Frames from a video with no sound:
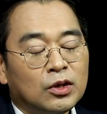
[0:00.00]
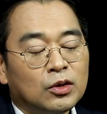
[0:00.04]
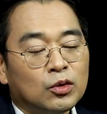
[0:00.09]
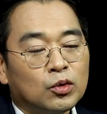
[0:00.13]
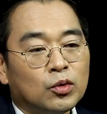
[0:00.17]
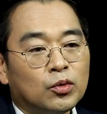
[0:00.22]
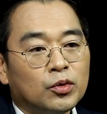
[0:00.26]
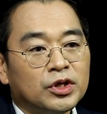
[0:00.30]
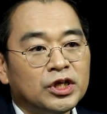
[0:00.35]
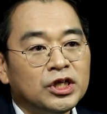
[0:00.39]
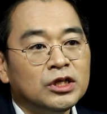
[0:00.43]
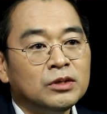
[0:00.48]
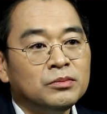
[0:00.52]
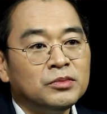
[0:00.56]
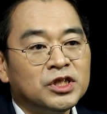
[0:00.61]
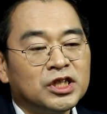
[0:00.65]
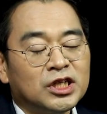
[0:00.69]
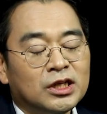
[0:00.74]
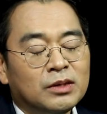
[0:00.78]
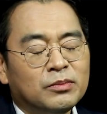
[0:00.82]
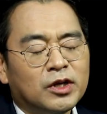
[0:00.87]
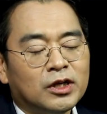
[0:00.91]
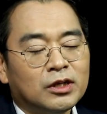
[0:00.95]
또 이
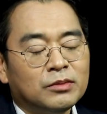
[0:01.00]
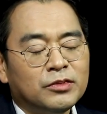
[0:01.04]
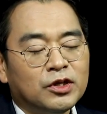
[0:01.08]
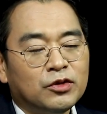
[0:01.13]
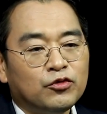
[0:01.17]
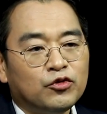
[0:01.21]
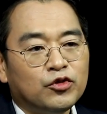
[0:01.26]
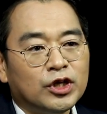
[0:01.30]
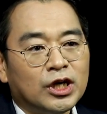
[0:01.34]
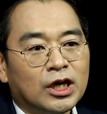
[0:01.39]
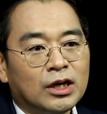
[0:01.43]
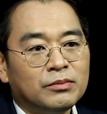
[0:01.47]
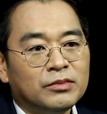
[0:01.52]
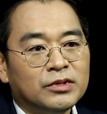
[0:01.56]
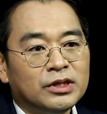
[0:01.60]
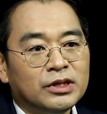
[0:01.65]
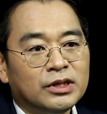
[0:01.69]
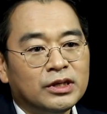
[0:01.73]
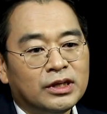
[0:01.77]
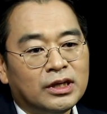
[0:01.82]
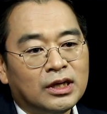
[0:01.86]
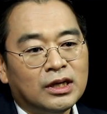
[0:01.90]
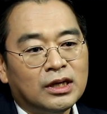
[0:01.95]
음식을 먹으면
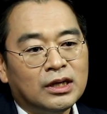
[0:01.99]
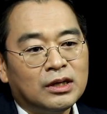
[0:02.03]
위암을